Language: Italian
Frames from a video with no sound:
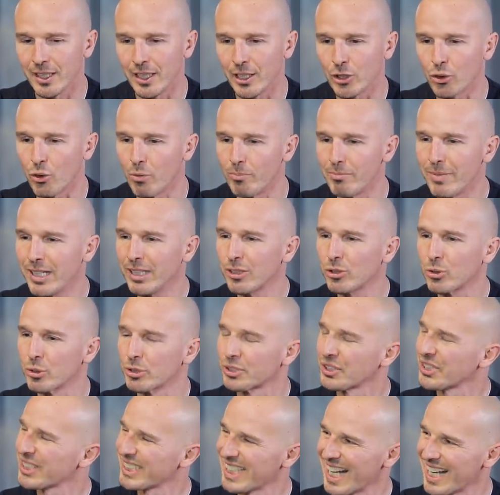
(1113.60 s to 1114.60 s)
il commento
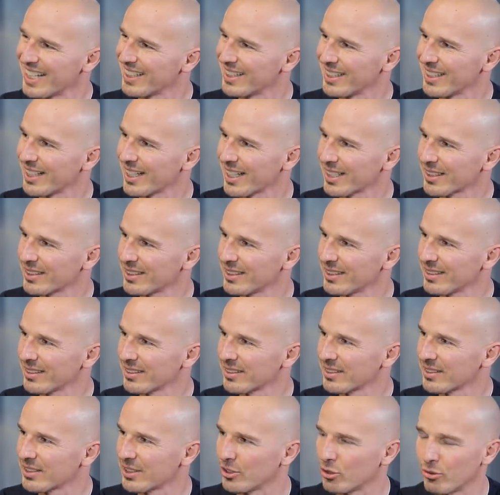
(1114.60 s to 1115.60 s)
standard,
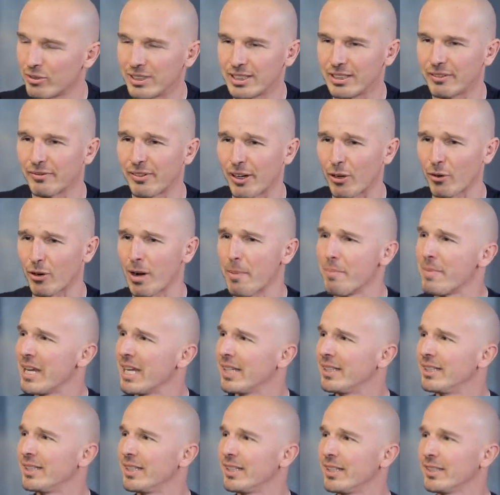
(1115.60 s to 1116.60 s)
se dovessi fare una
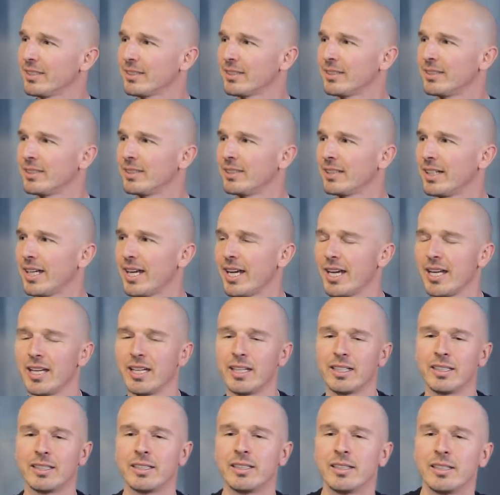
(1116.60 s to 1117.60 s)
media,
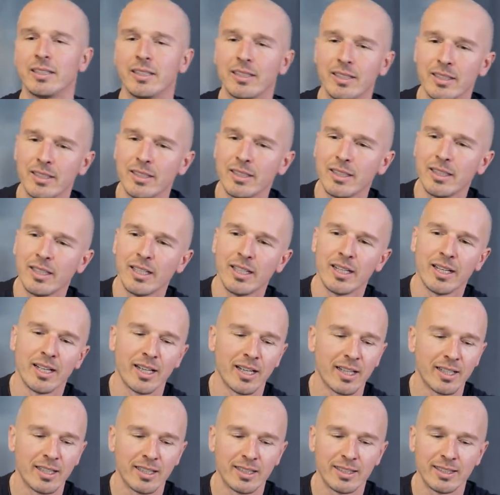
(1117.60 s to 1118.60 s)
è
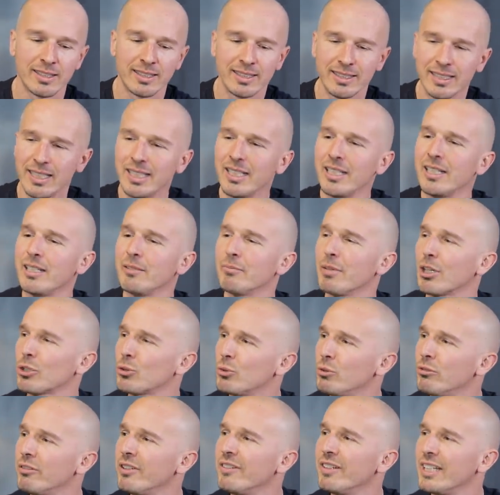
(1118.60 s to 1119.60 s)
sì, ma
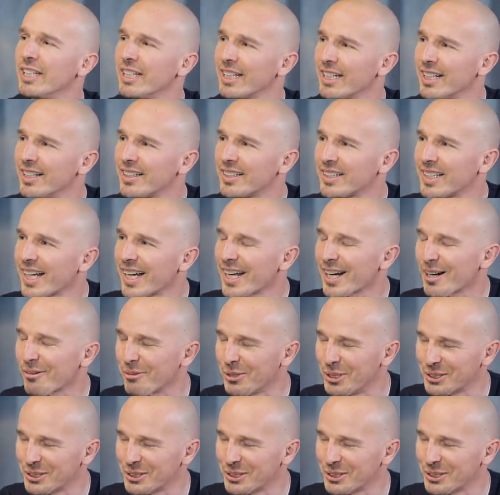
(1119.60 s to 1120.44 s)
tu vivi in Inghilterra,